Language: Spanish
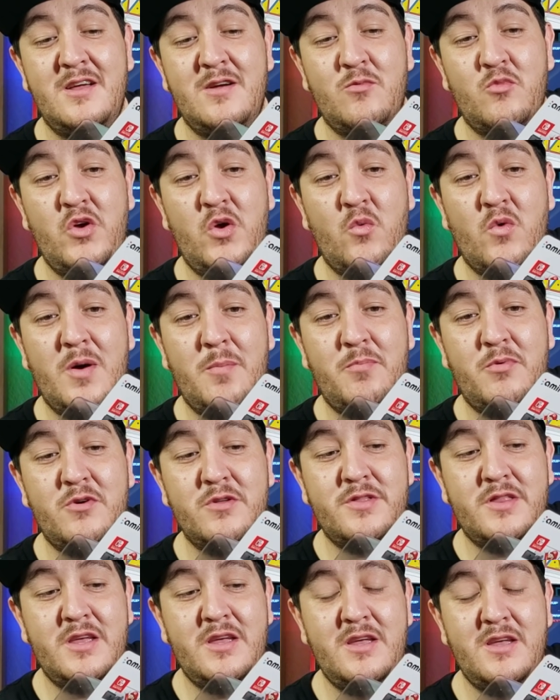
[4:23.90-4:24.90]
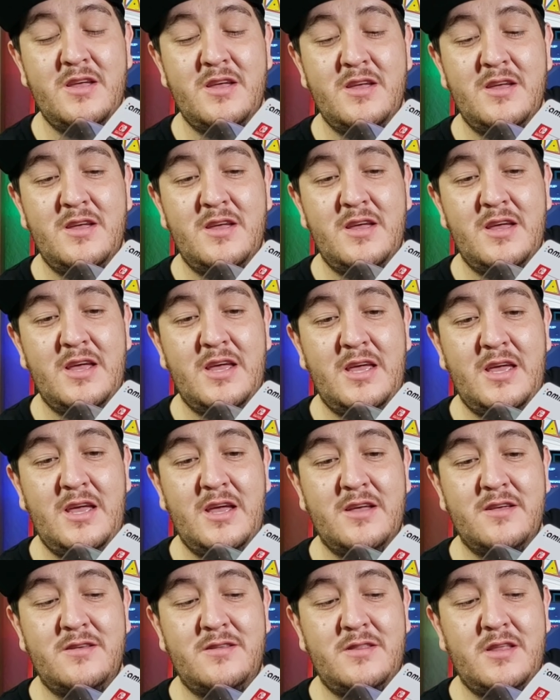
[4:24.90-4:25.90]
Muy guapote. Y
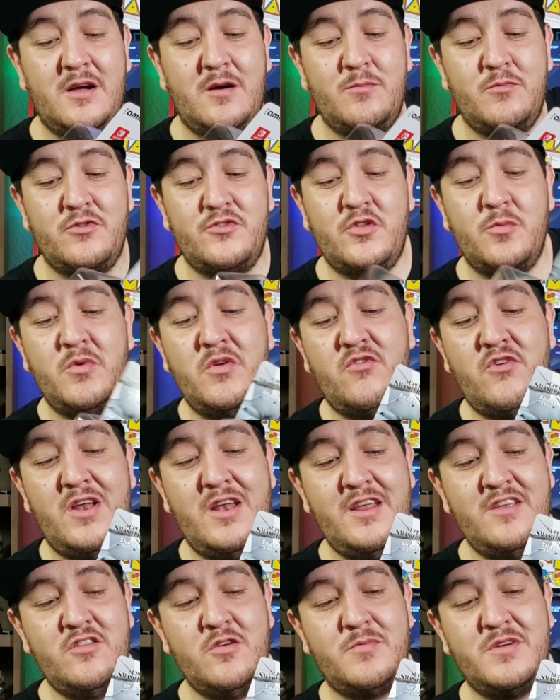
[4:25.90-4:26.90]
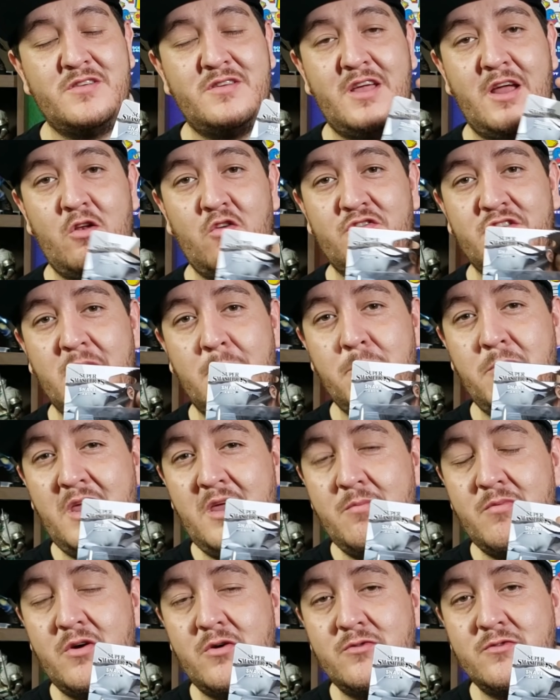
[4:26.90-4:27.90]
este, pues estoy muy feliz, nomás que los
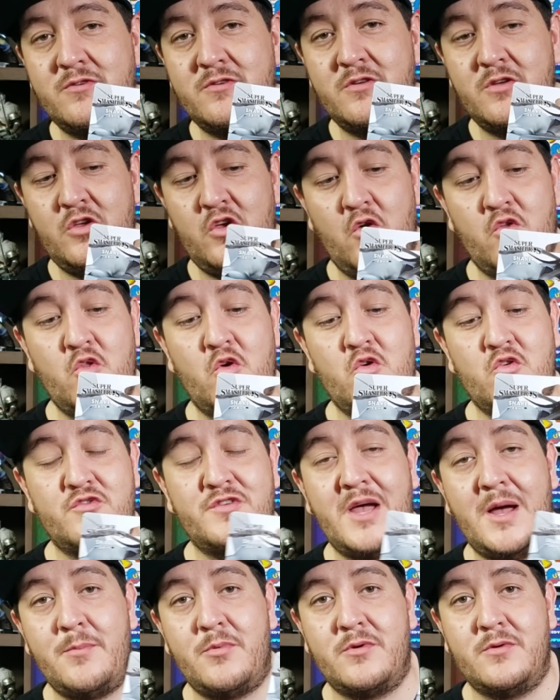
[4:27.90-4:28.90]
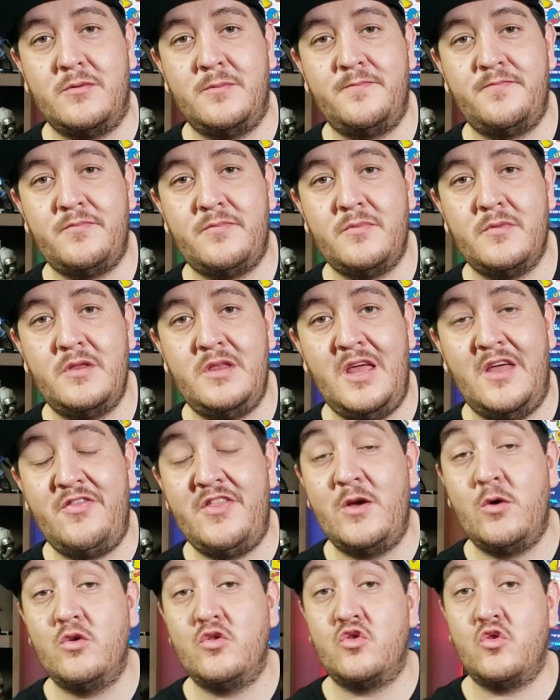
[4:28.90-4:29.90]
amigos yo no los abro. Ya
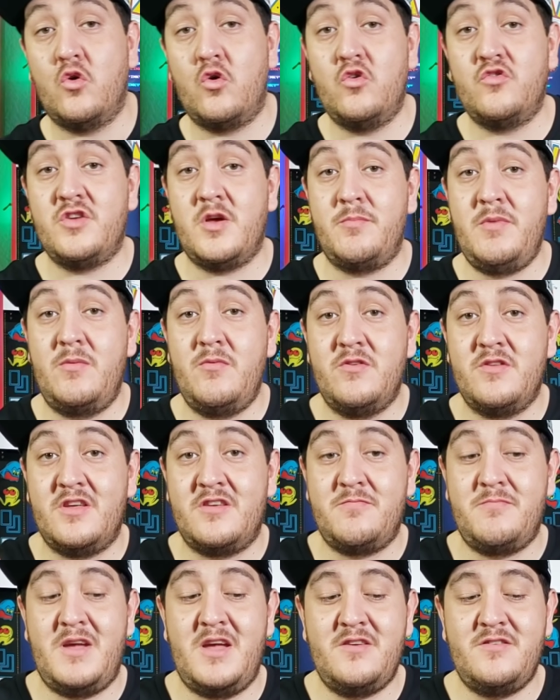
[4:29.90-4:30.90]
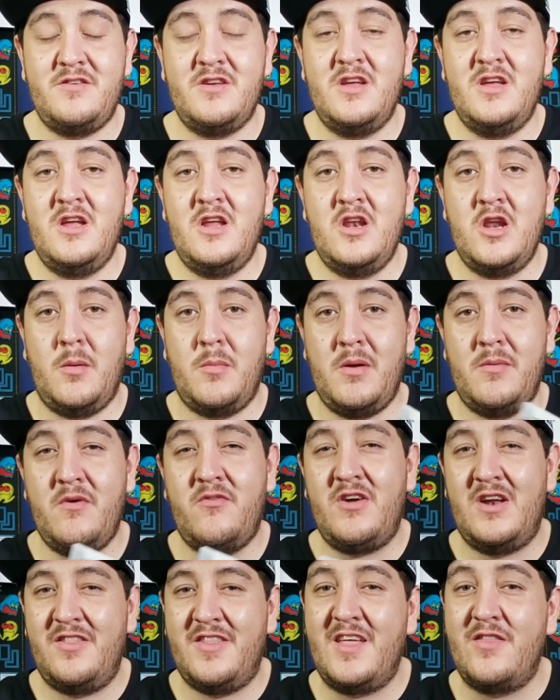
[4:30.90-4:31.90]
tengo todos los amigos de Smash, nomás me
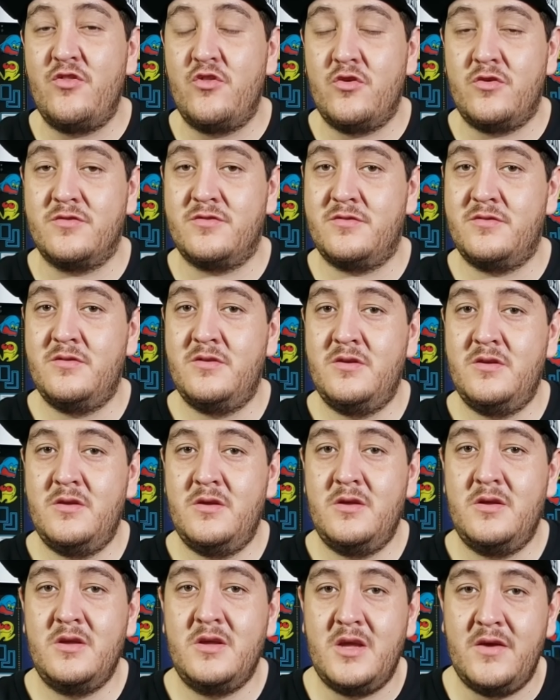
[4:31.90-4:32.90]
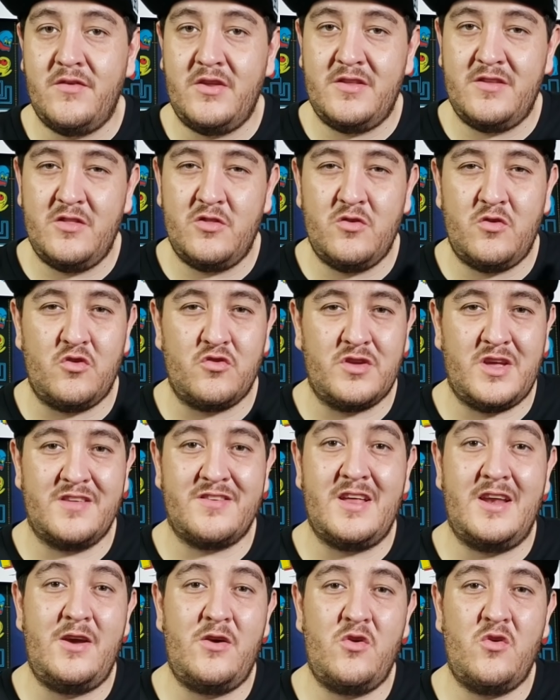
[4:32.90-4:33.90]
faltan dos. Que vienen siendo los que
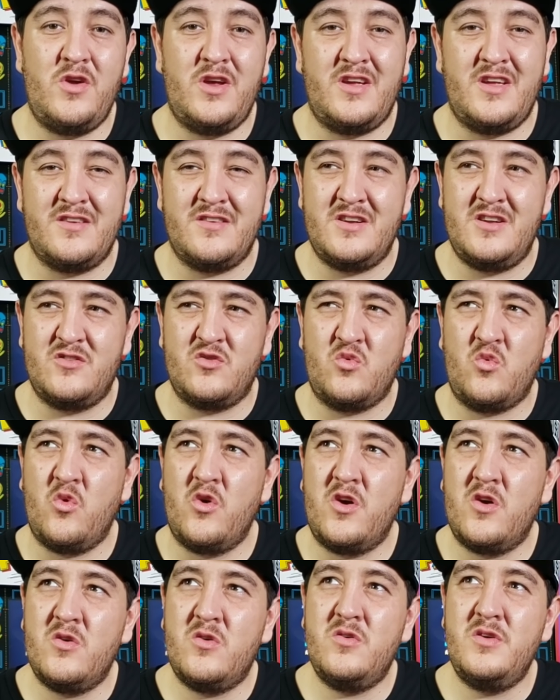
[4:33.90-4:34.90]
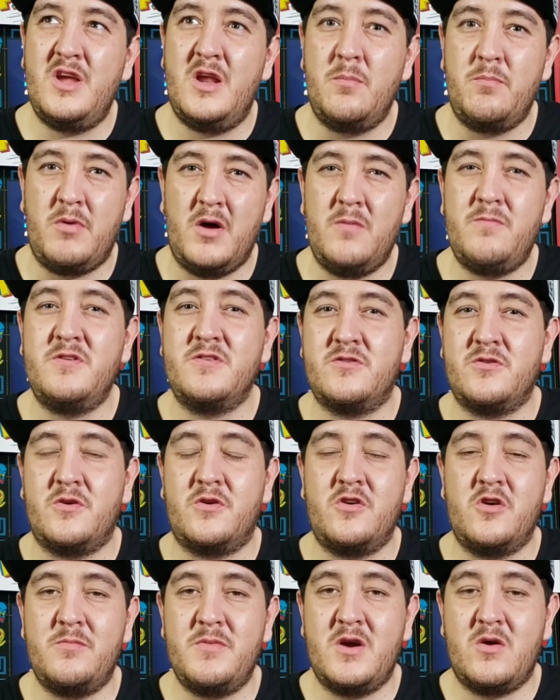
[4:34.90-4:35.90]
salieron hoy, que es el Squirtle y el
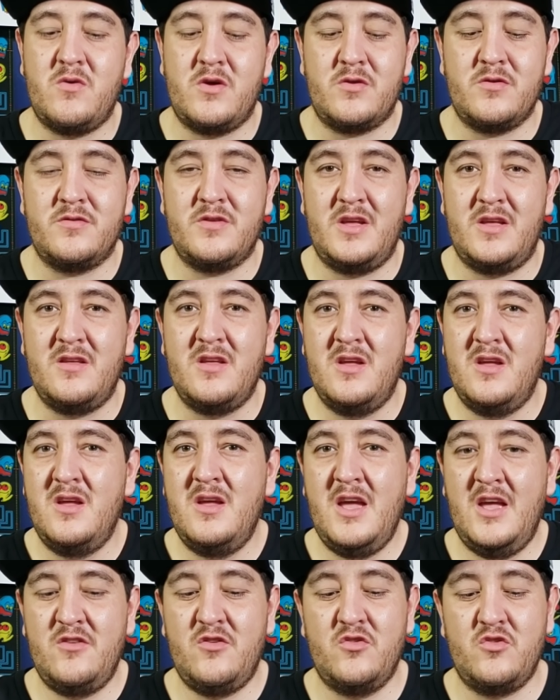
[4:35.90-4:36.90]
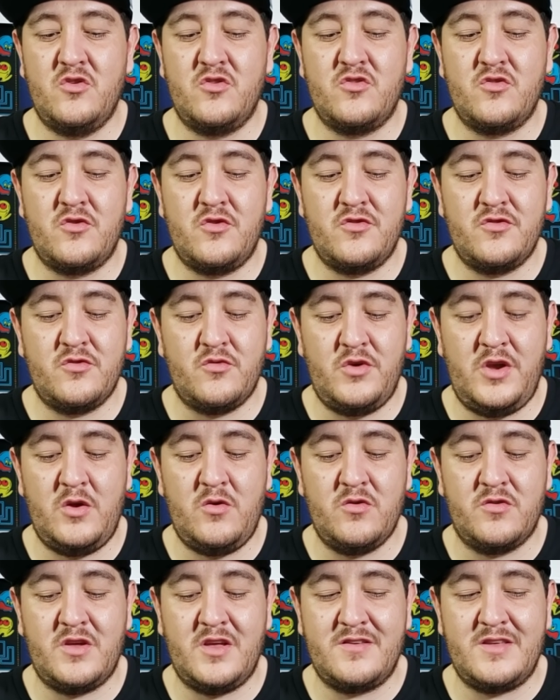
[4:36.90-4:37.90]
Bulbasaur. No me acuerdo si esos dos son los
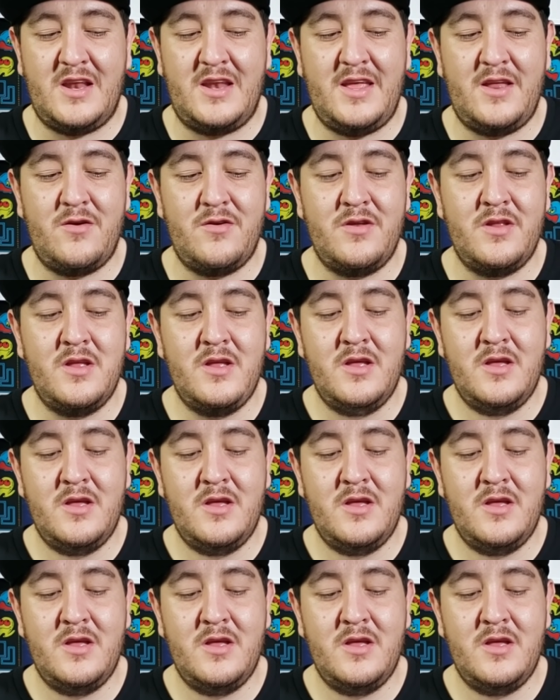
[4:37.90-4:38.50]
únicos que salieron.